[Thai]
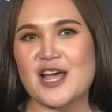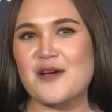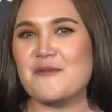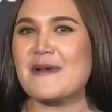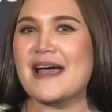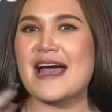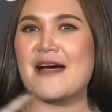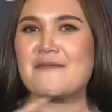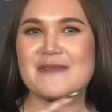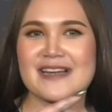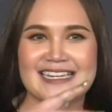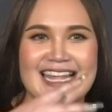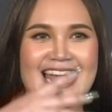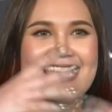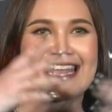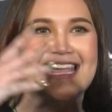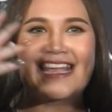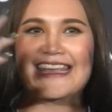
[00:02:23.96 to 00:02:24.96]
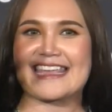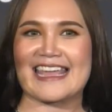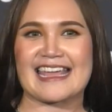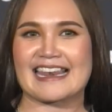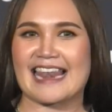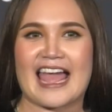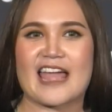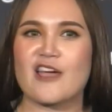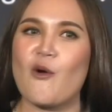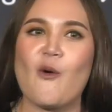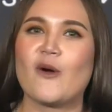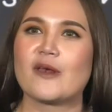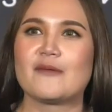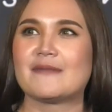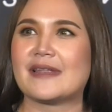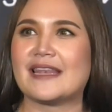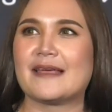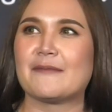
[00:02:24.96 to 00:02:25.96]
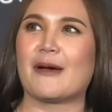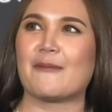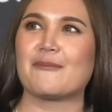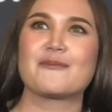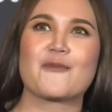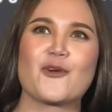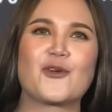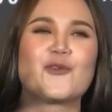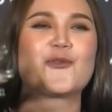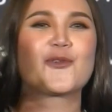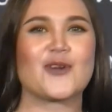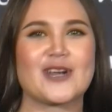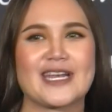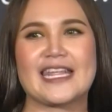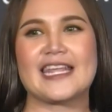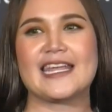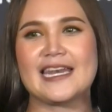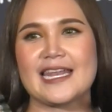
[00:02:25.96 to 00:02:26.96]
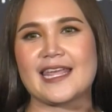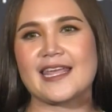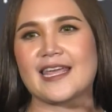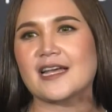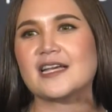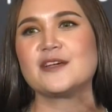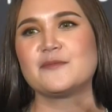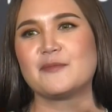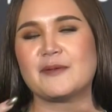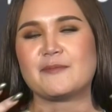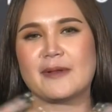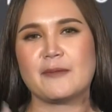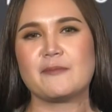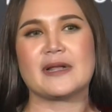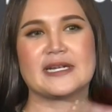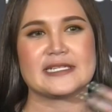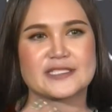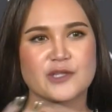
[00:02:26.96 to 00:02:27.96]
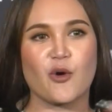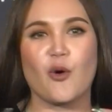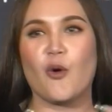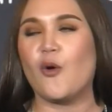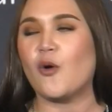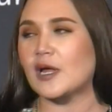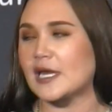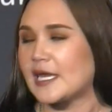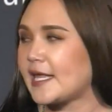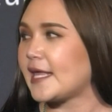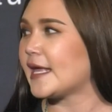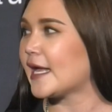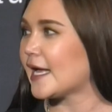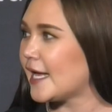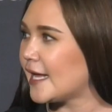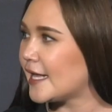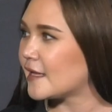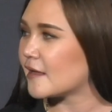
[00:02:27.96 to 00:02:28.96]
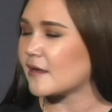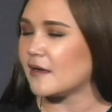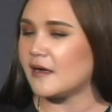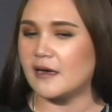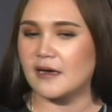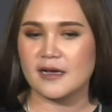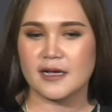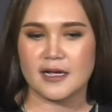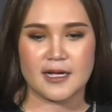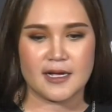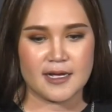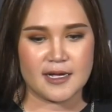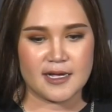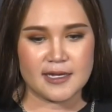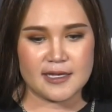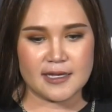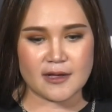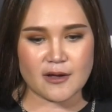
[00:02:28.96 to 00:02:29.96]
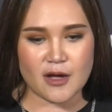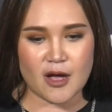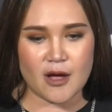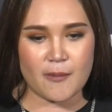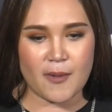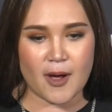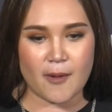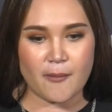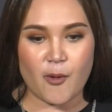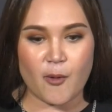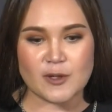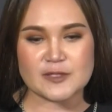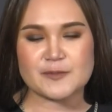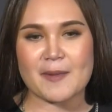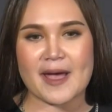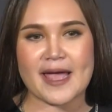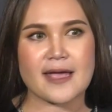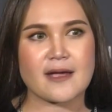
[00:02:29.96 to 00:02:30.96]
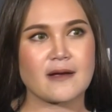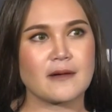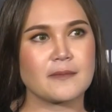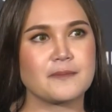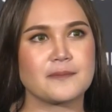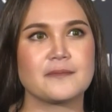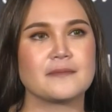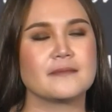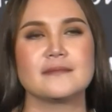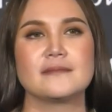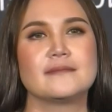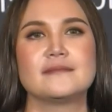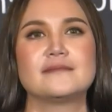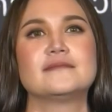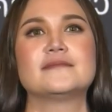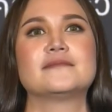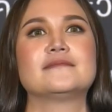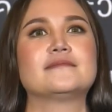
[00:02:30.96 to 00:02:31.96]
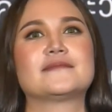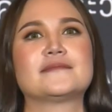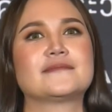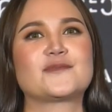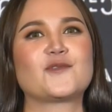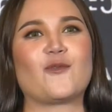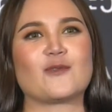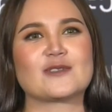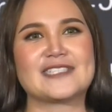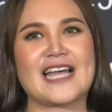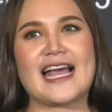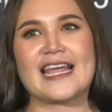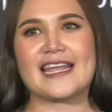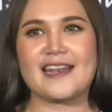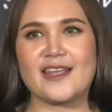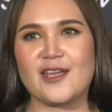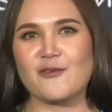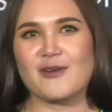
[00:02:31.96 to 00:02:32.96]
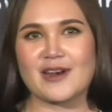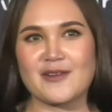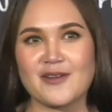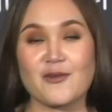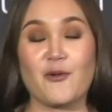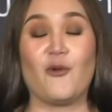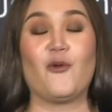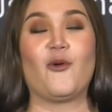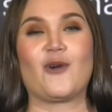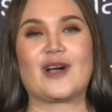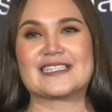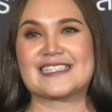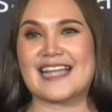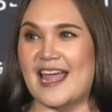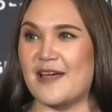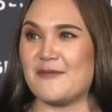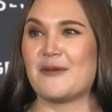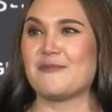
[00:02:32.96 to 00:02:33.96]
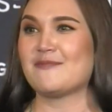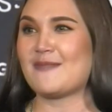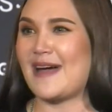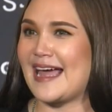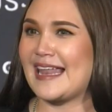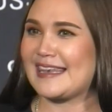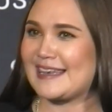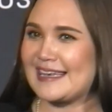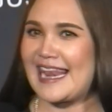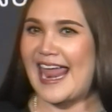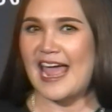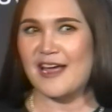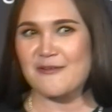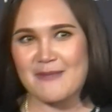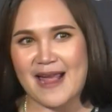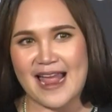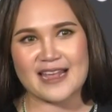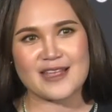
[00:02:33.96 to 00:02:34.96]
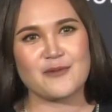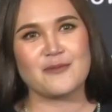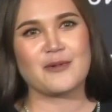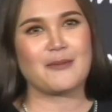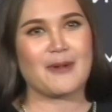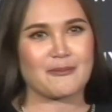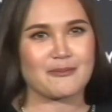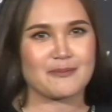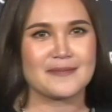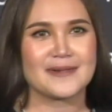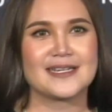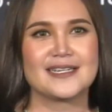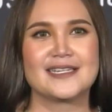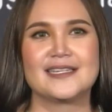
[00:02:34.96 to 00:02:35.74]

ช่างภาพเมืองไทยเก่งๆ หลายคนมาเลยแบบคนนู้นคนนี้อะไรเงี้ยคือ มันเป็นเหมือนโจ๊กอะไรเงี้ยค่ะแล้วก็แล้วก็พอโพสต์ไปก็ตกใจเลยวันโอ้โห กระแสแบบมาแรงมาก คิดว่าแบบ